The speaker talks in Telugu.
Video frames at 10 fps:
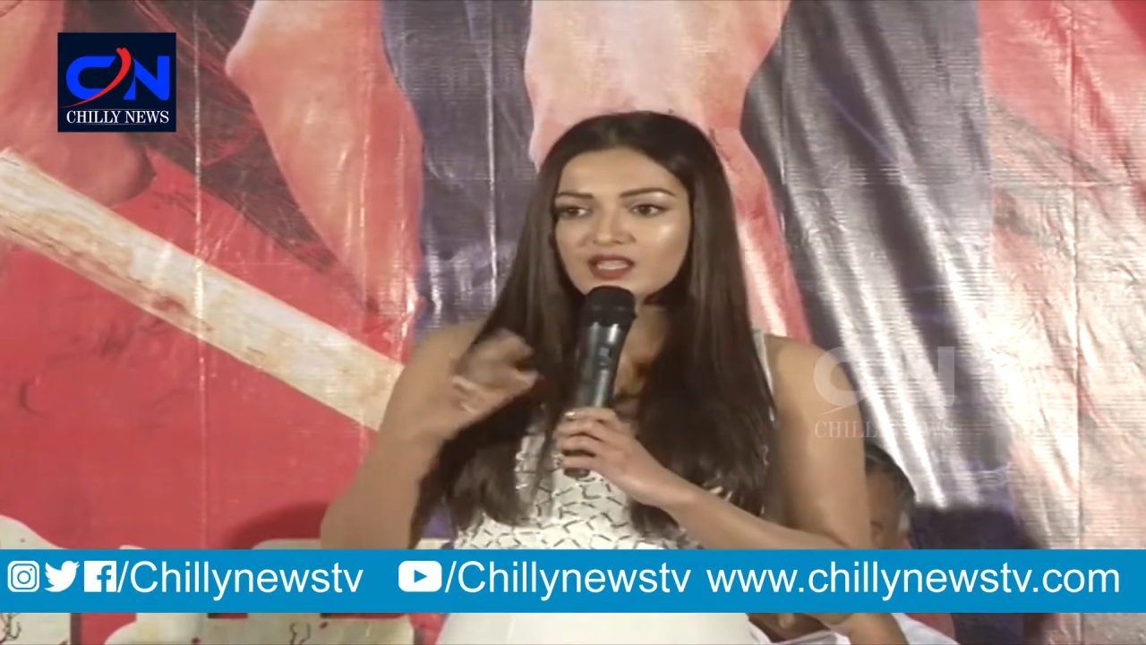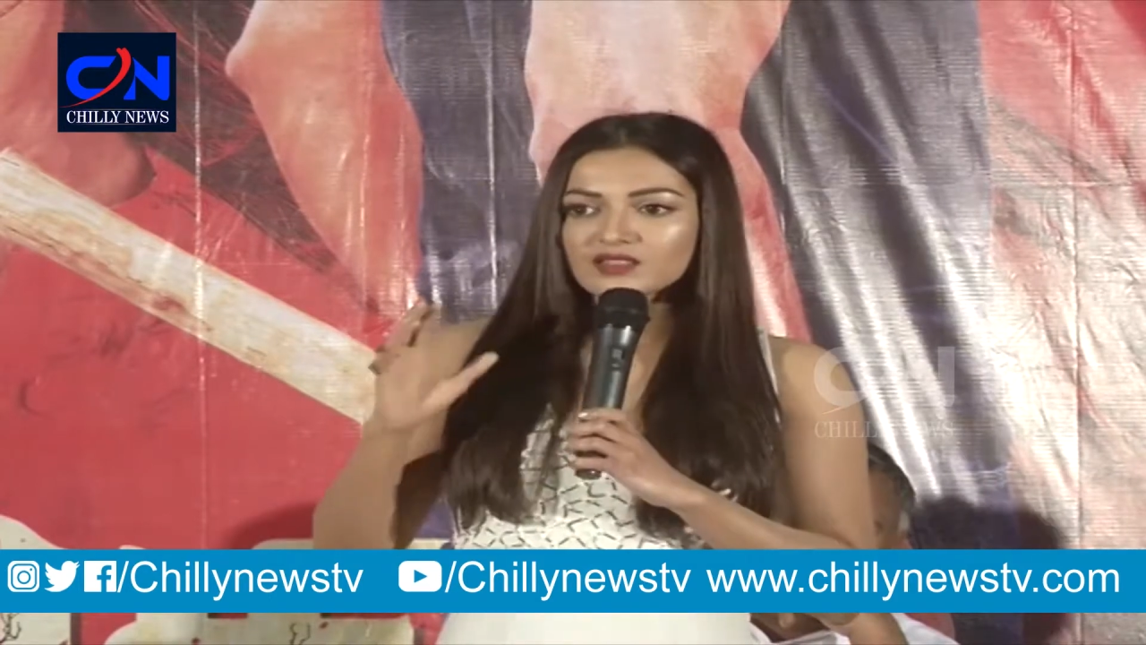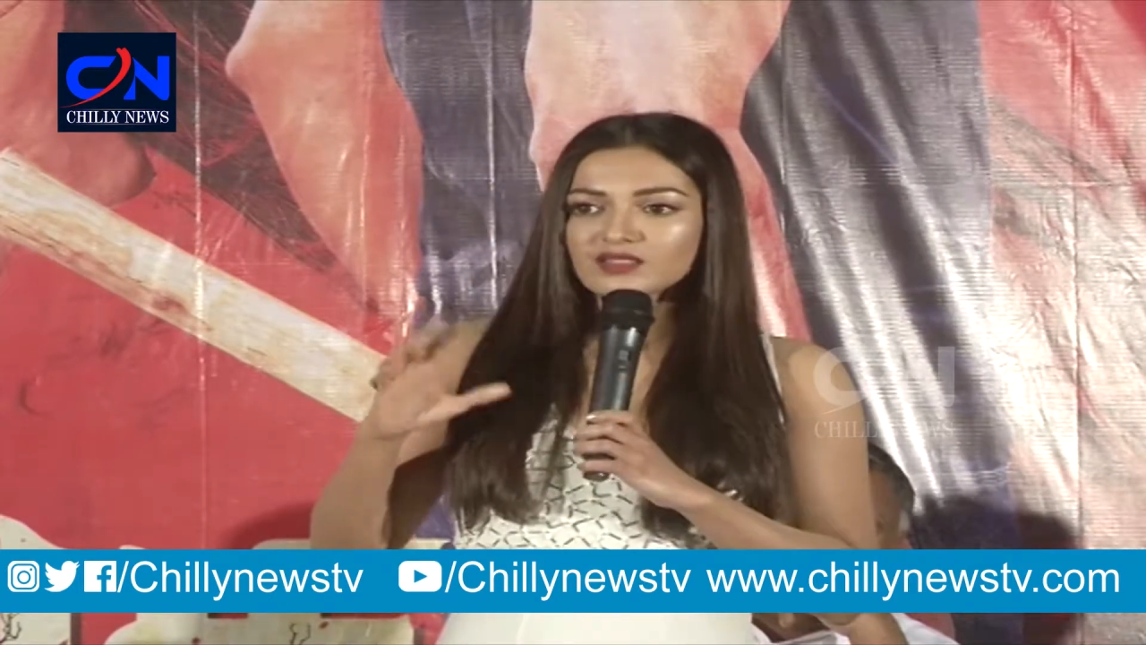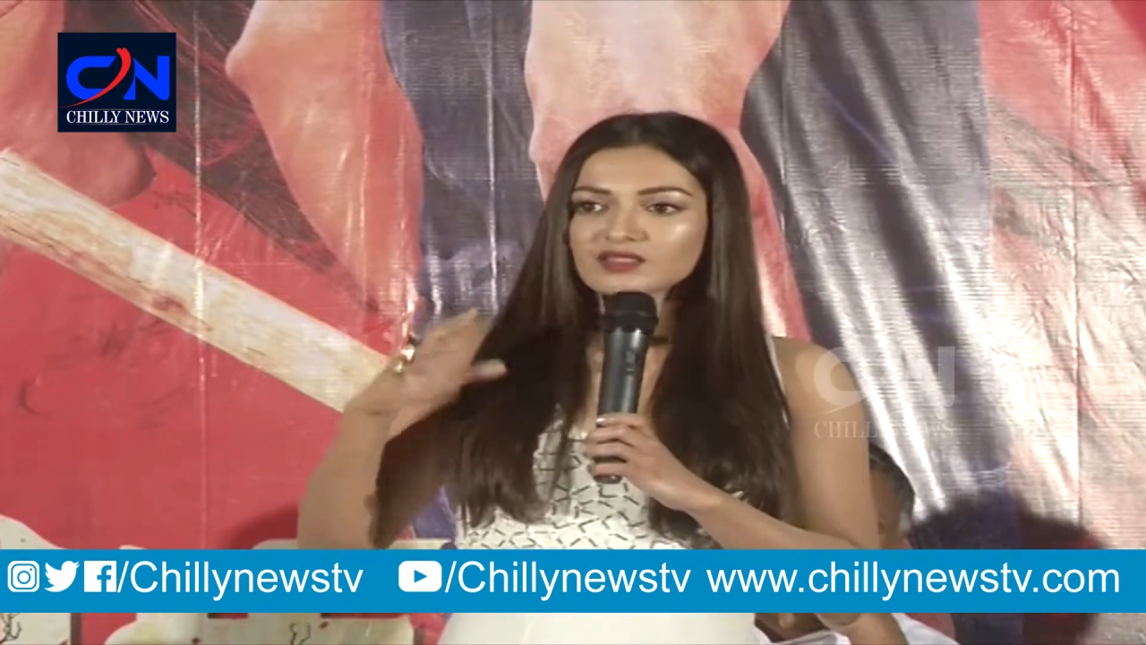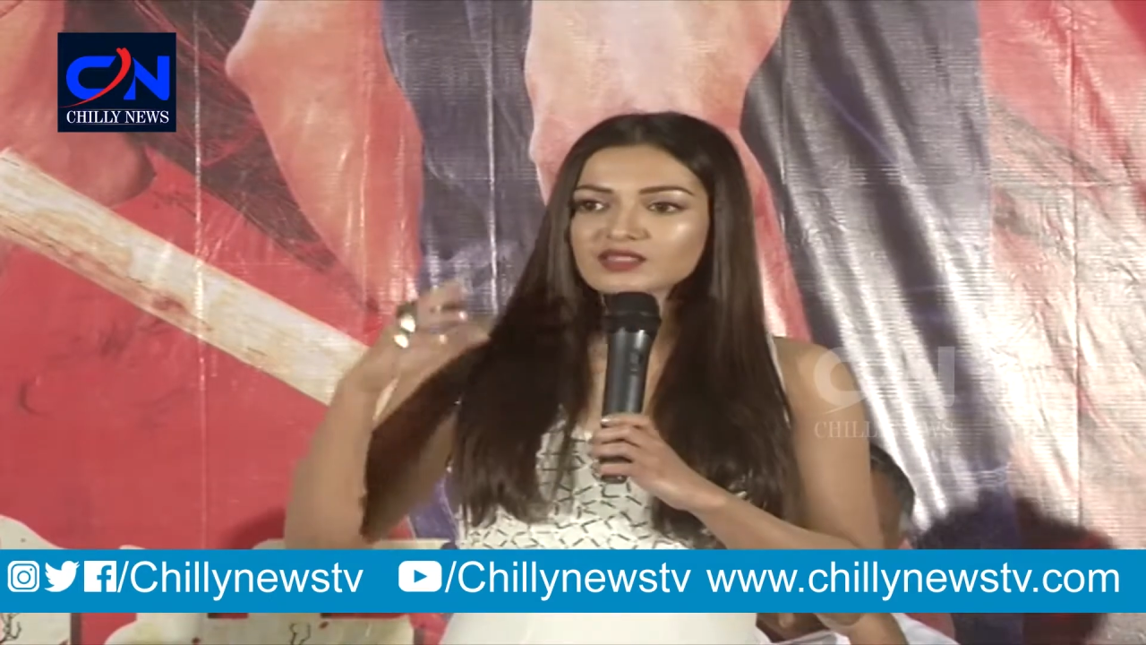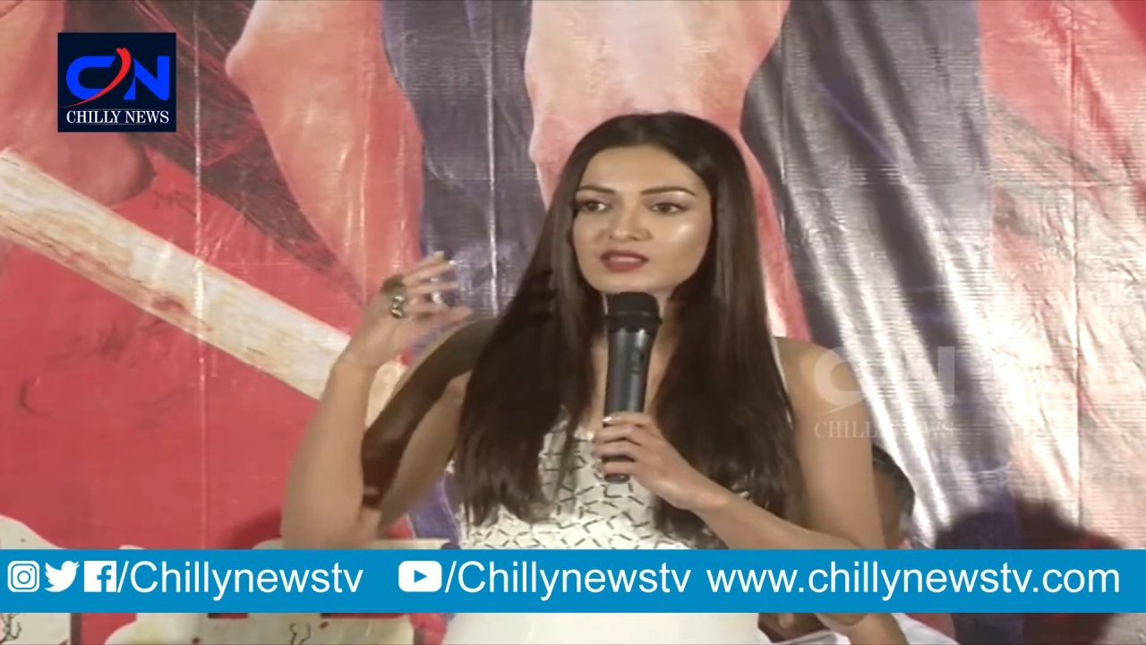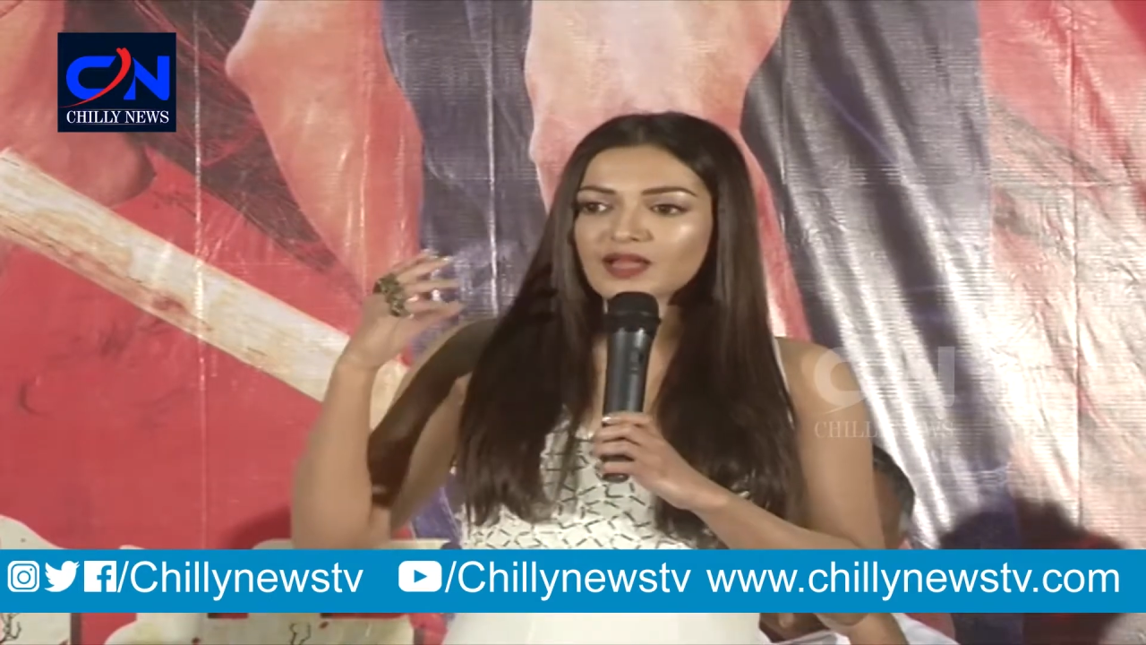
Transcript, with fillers: ఇట్ ఈస్